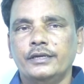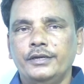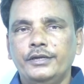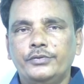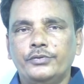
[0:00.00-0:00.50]

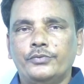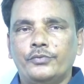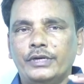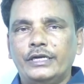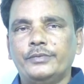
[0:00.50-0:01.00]
నీకు
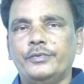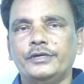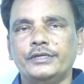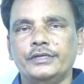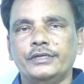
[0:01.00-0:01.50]

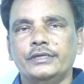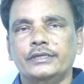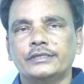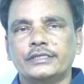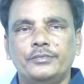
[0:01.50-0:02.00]
ఉన్నటువంటి
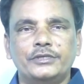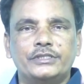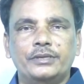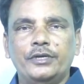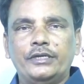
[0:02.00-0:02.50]

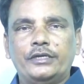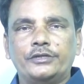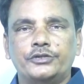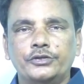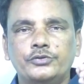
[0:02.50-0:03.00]
సమస్తమైన
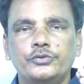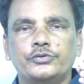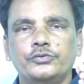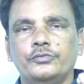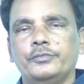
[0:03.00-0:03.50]

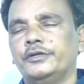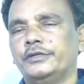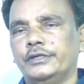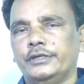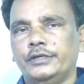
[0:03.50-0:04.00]
శత్రుత్వం
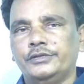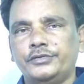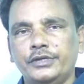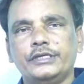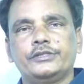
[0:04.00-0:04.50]
బట్టి
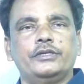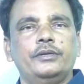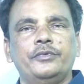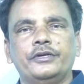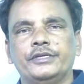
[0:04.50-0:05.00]

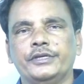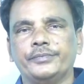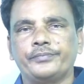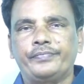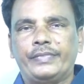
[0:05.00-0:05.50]
వ్యతిరేకతలను బట్టి
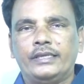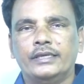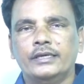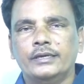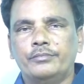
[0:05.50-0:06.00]

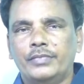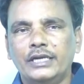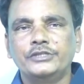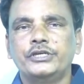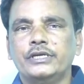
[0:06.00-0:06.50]

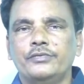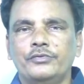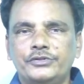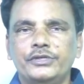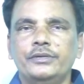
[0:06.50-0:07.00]
మానసిక
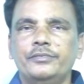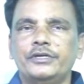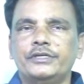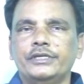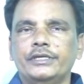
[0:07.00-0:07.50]
ఒత్తిడిని
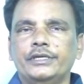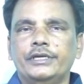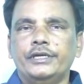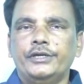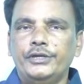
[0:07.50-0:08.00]
బట్టి
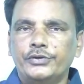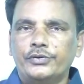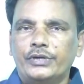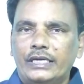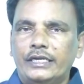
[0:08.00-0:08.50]
నీకు
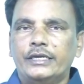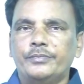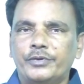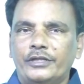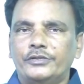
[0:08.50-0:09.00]
కలిగే
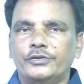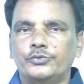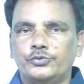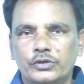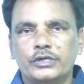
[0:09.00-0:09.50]
ప్రతి
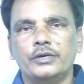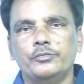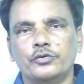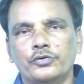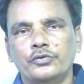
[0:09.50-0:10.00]
దుఃఖము